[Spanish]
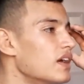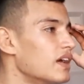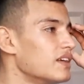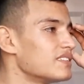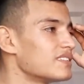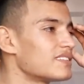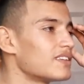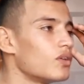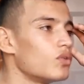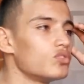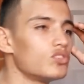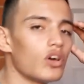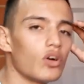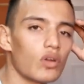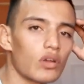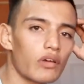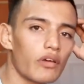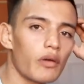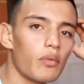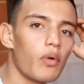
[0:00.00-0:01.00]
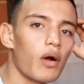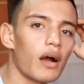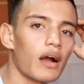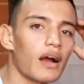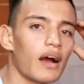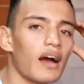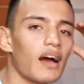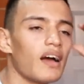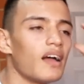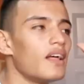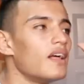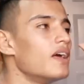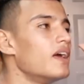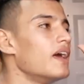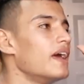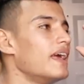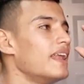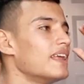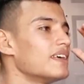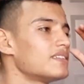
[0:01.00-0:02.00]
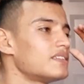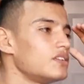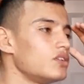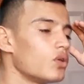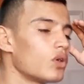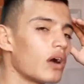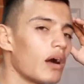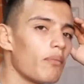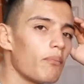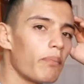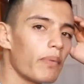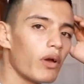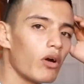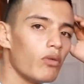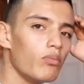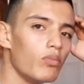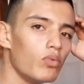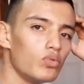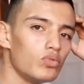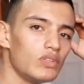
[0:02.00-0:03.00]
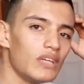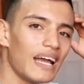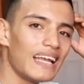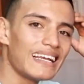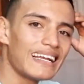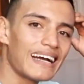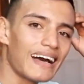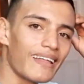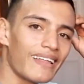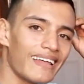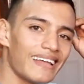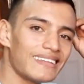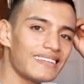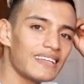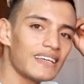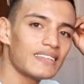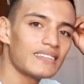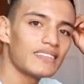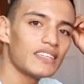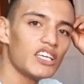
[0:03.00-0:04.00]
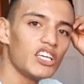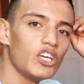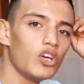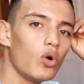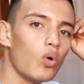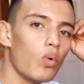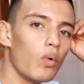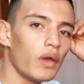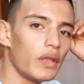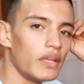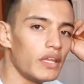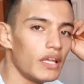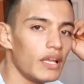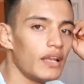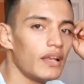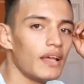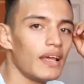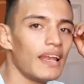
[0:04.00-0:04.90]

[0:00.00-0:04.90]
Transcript: Es este luchador que vemos acá, él ha sido campeón mundial cadetes y juvenil